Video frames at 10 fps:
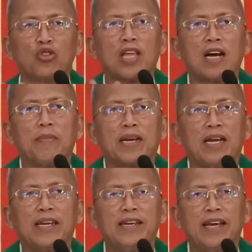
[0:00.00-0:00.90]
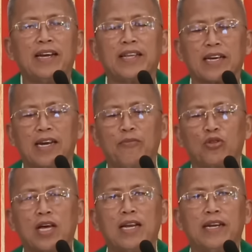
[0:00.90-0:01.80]
butang man na din aning
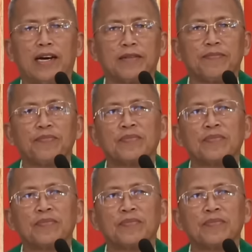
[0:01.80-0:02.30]
kalibutana.